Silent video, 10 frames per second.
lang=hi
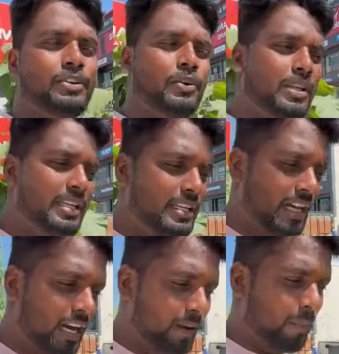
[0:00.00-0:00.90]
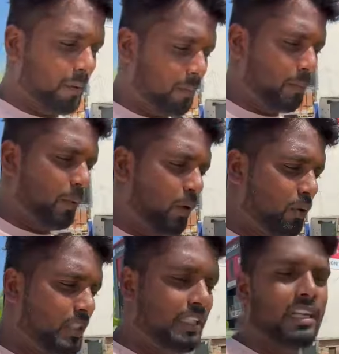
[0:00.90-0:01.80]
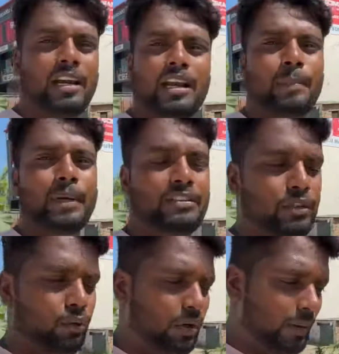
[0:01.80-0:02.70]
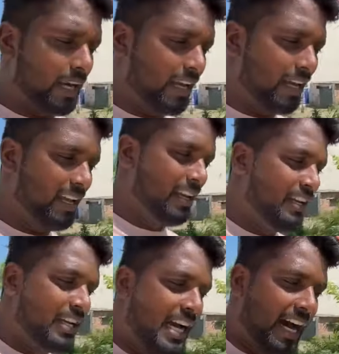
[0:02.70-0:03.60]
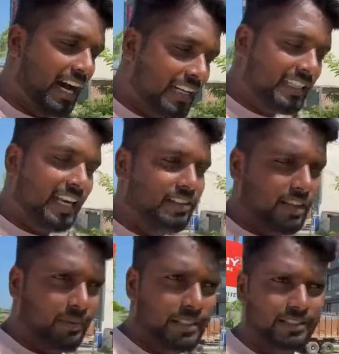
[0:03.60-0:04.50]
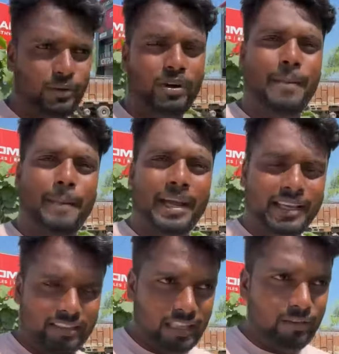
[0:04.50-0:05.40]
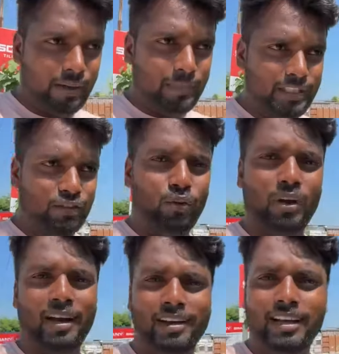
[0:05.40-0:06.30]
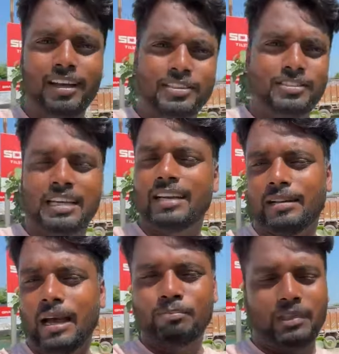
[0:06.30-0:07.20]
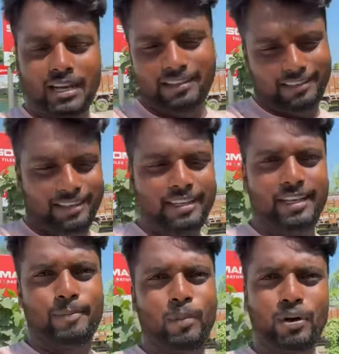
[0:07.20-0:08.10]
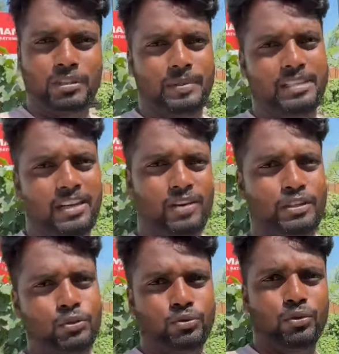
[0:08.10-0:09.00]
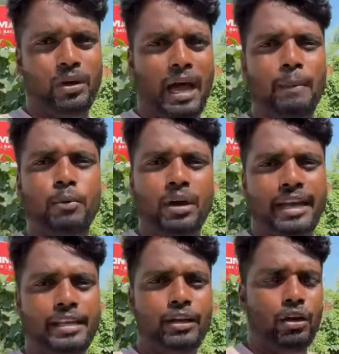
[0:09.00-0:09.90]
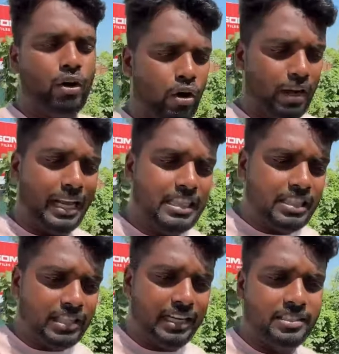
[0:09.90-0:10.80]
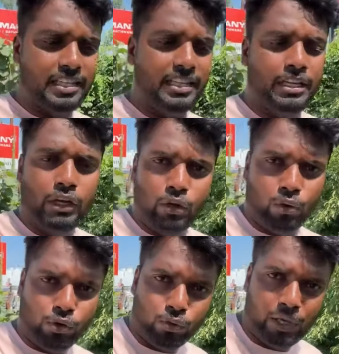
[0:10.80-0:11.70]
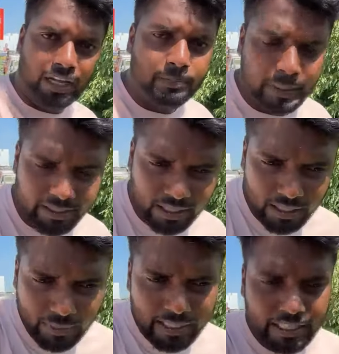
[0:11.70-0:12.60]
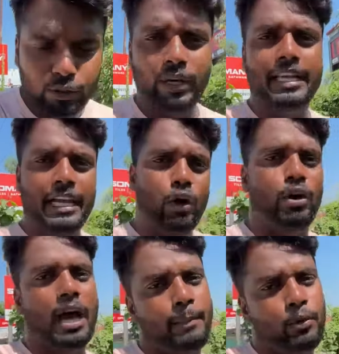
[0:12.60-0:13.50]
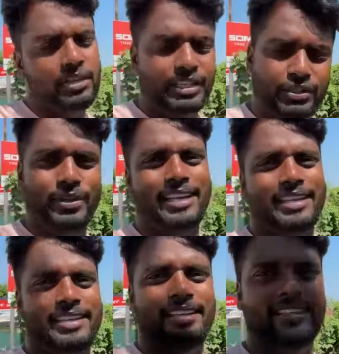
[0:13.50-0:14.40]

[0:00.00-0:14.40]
क्योंकि यहाँ पर बहुत ही तगड़ा कंपटीशन होने वाला है हर तरह से कंपटीशन होगा माइक के साथ भी कंपटीशन होगा सारे हर तरह से ठीक है बहुत ही मज़ा आने वाला दोस्तों आप लोग आइए और इकतीस तारीख से रोड शो यहाँ पर निकलने वाली है तो आइए और आप लोग इन्जॉय करिए